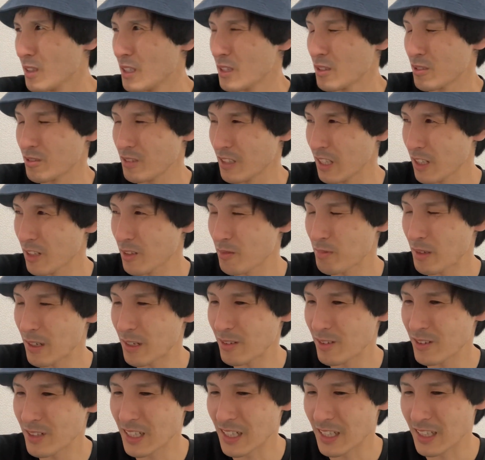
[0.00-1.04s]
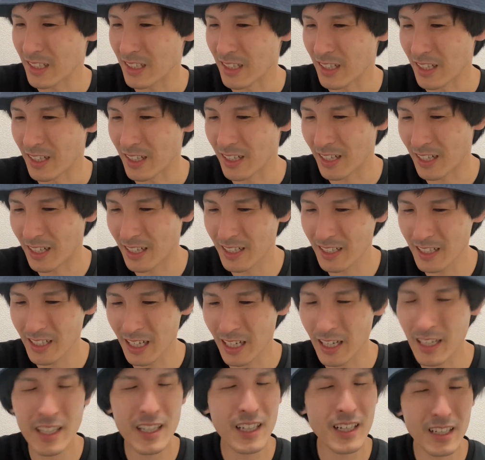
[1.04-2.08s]
隣の晩ご飯って、あれ
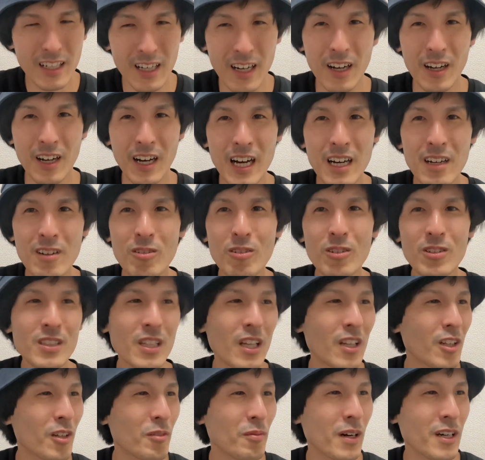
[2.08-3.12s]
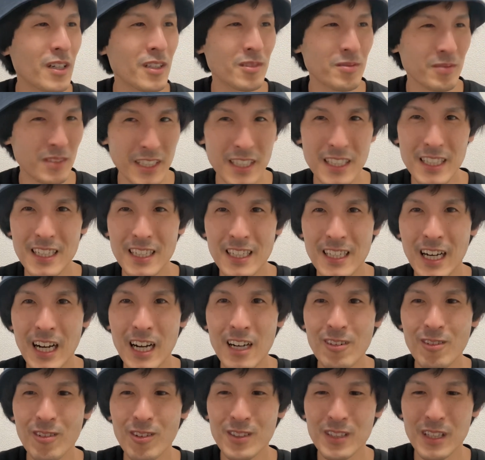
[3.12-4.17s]
かな？アッコさんの番組？
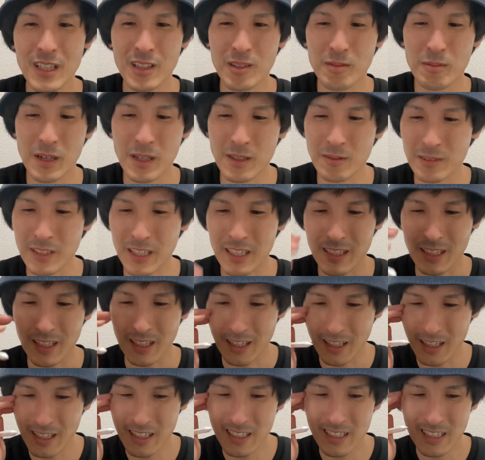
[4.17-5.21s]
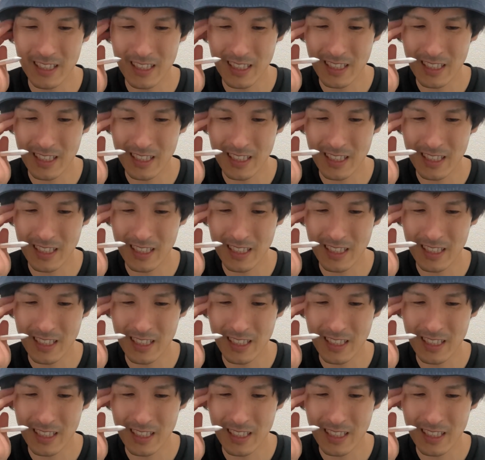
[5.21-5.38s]
アッコさんの番組だったかな？